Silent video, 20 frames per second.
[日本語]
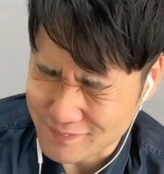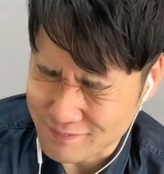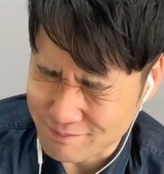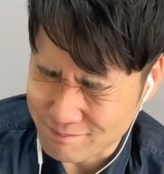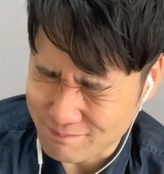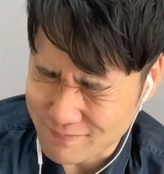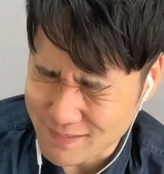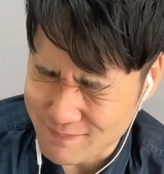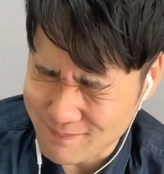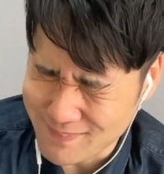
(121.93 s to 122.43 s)

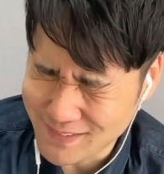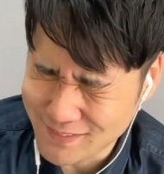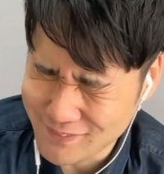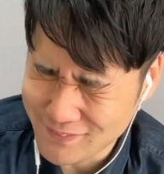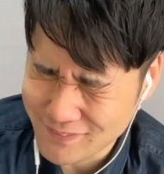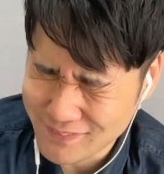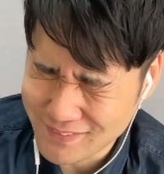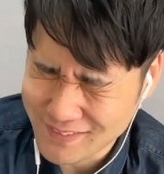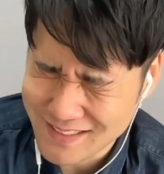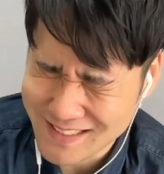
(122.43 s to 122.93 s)
まあ、今
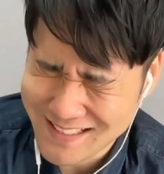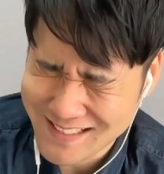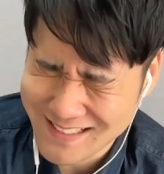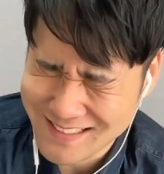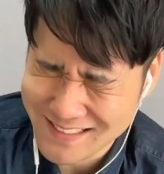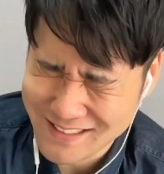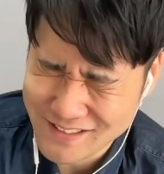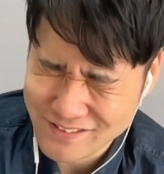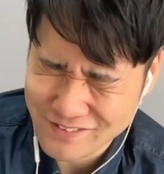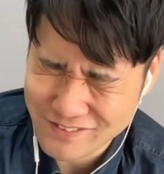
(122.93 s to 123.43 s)
撮ったら
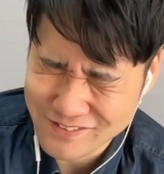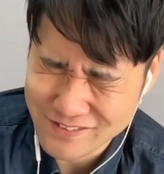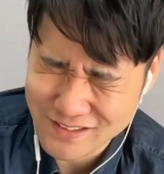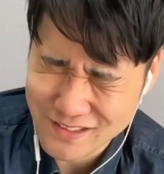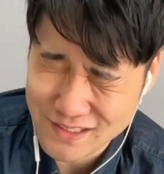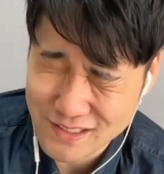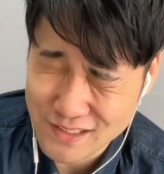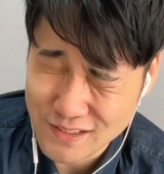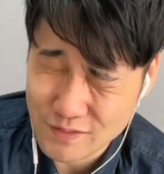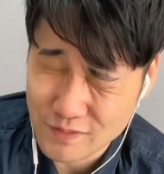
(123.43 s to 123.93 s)
ね、正
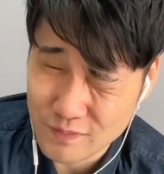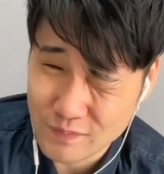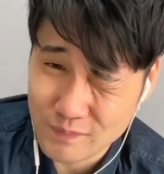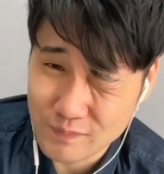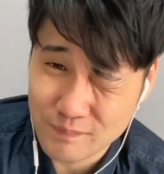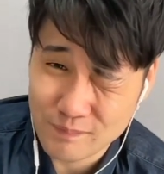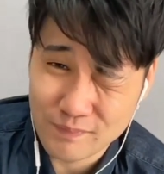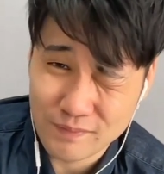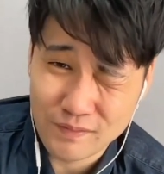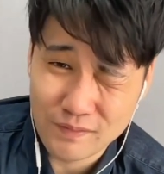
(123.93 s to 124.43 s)
直ね、と、
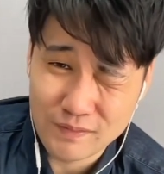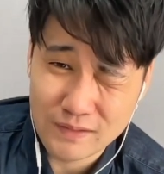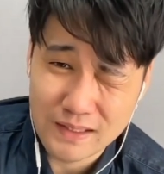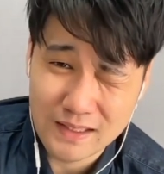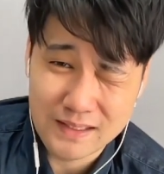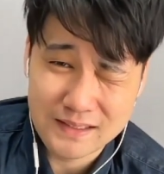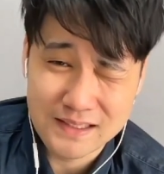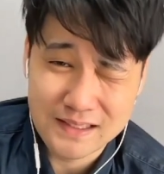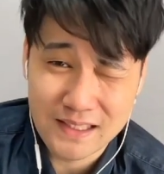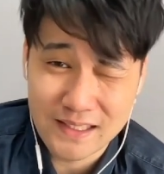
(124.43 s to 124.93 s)
な
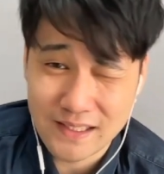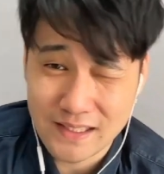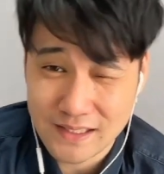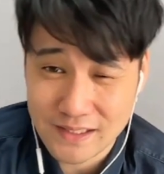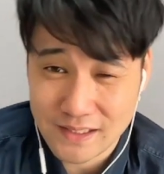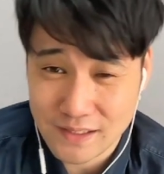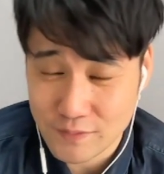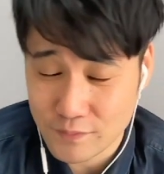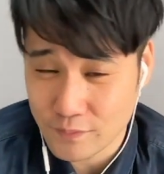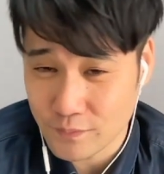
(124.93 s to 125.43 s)
んかサイリア
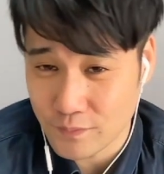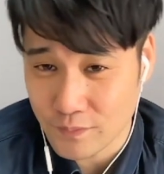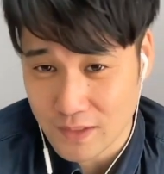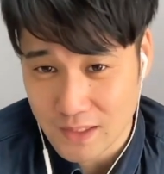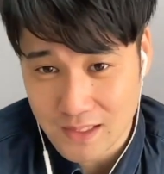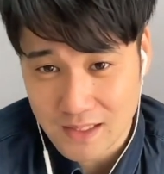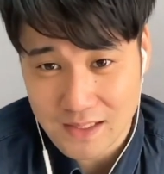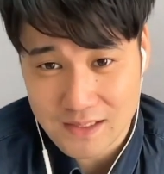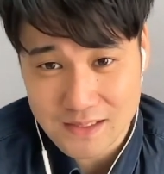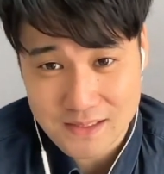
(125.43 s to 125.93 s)
出る予
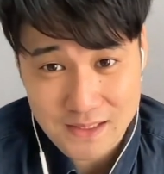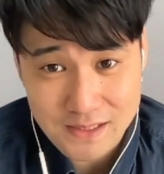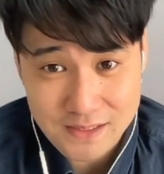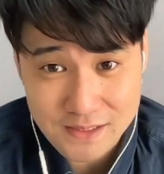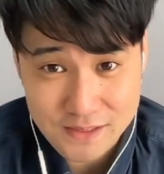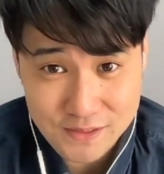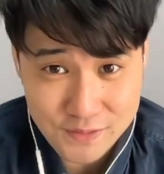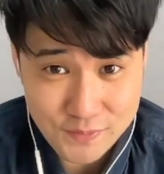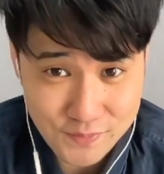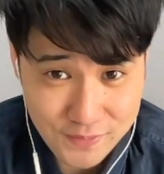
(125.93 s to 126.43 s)
感がしたん
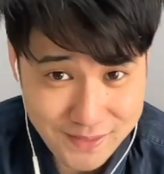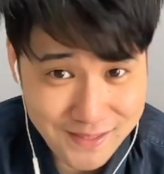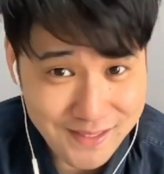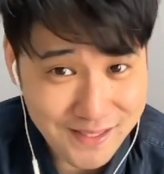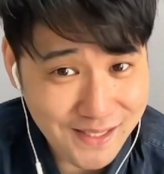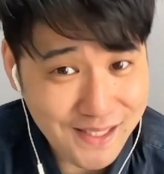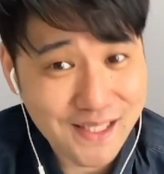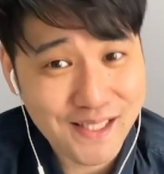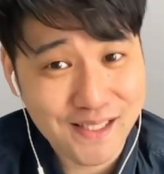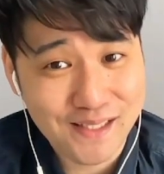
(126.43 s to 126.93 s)
ですけどね。
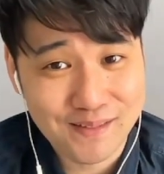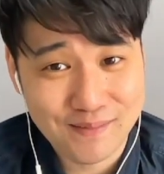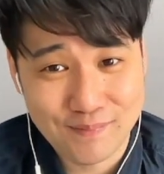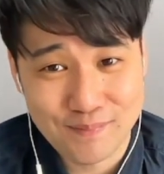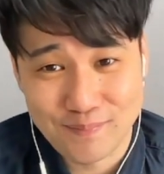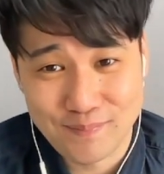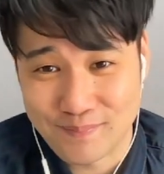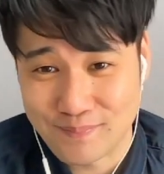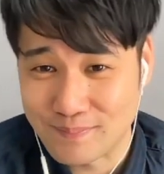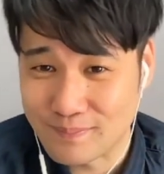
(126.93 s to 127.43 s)
はい。
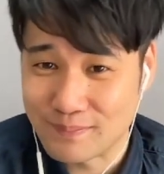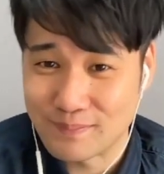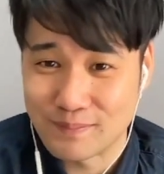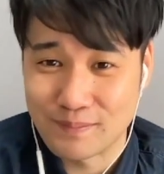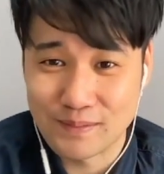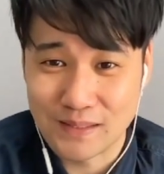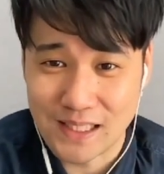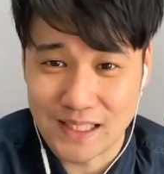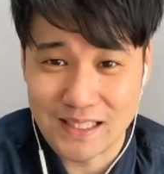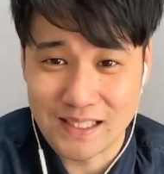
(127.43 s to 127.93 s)

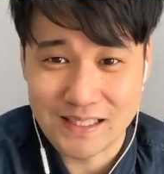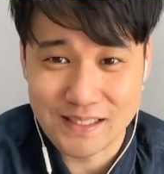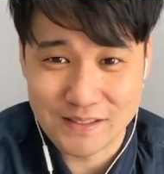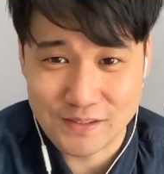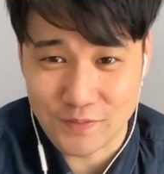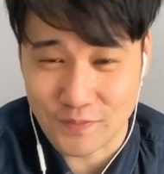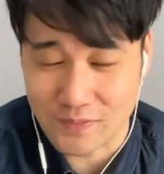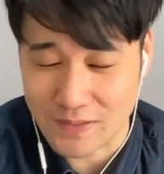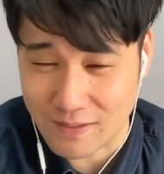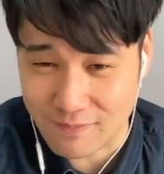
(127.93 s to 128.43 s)

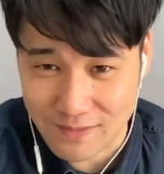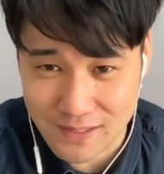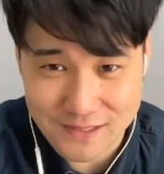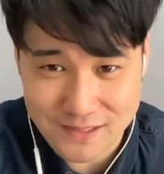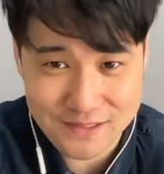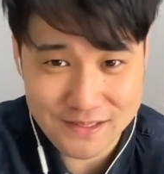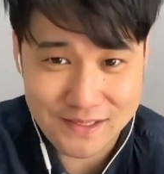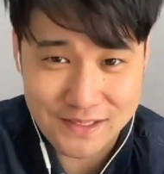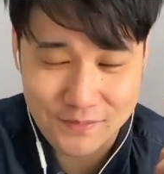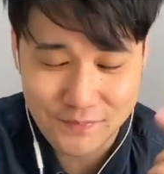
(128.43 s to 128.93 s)
予感は
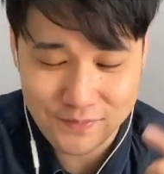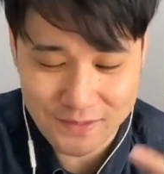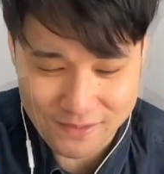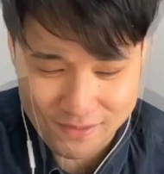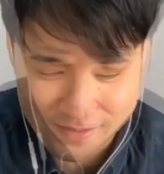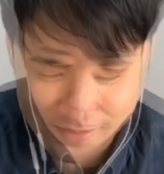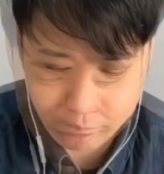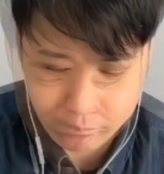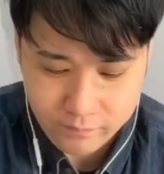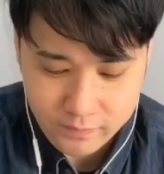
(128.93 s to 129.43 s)
外れたようで
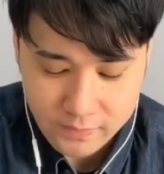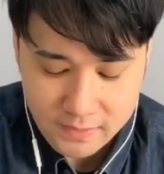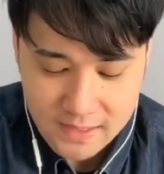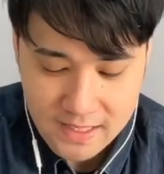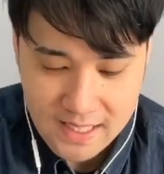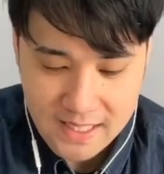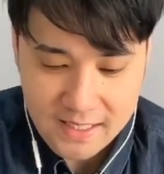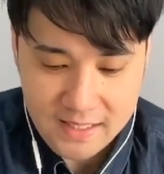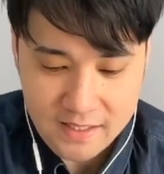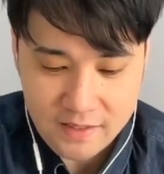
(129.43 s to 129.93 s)
す。
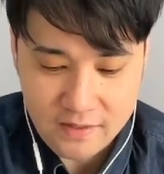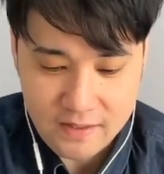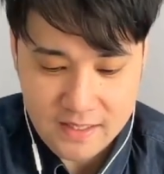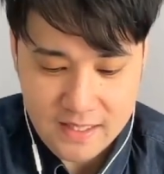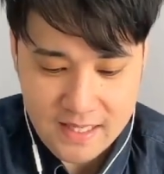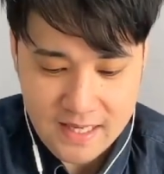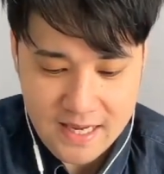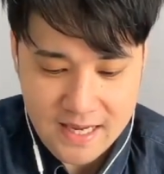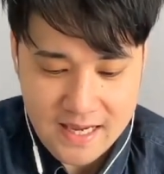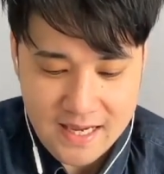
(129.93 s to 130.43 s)
はい。
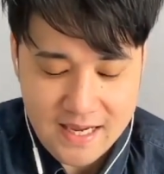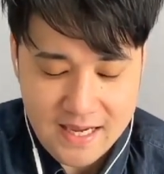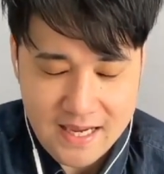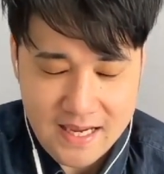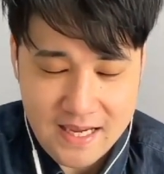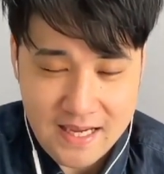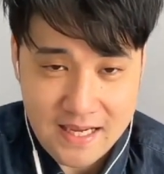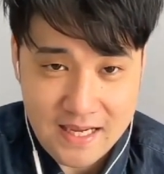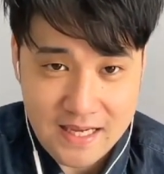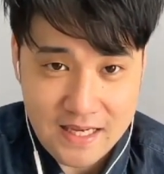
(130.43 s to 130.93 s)

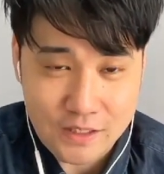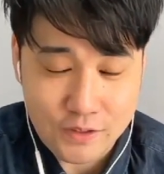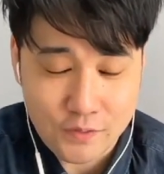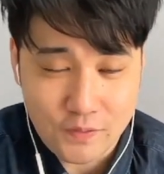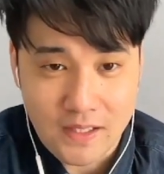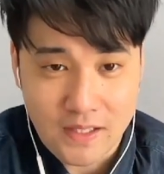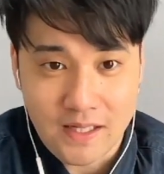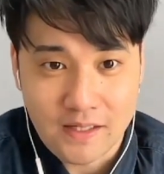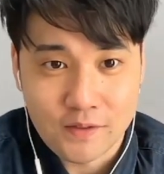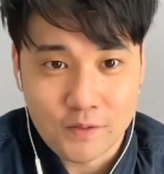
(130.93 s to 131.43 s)
えーっと
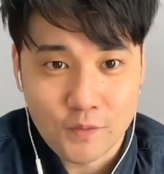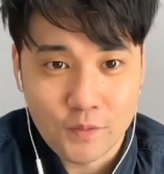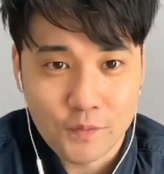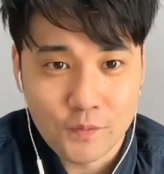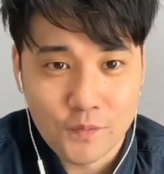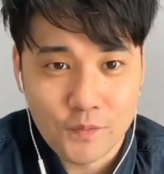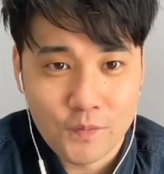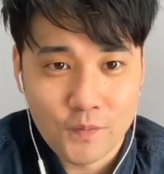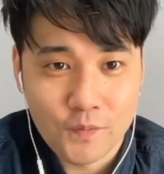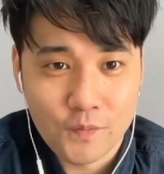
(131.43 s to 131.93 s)
ね、こ
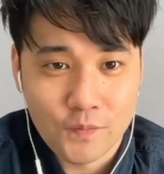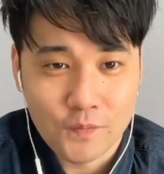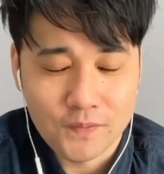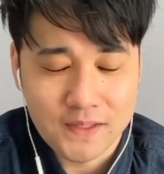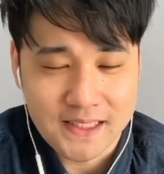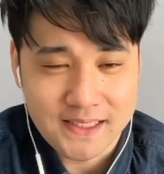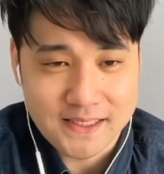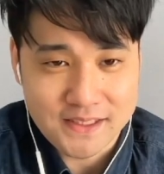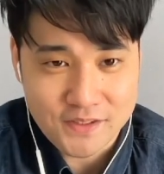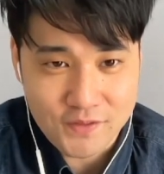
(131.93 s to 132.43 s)
の子
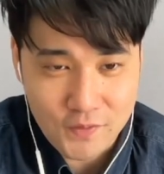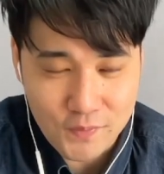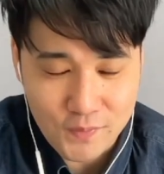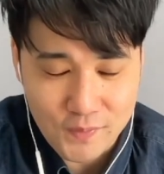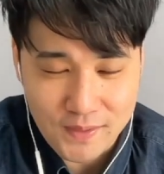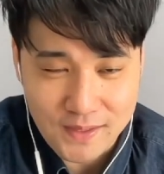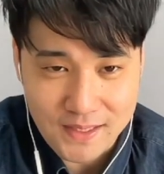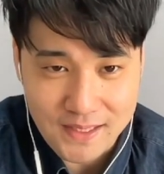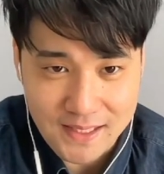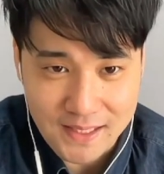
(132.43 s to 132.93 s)
たちを、
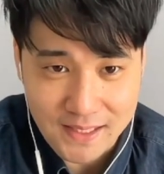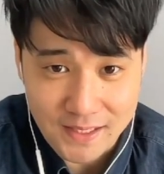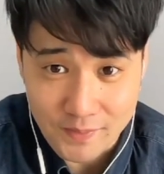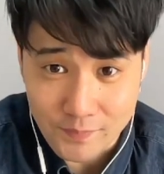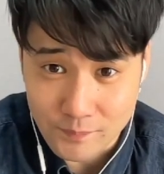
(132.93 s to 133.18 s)
はい。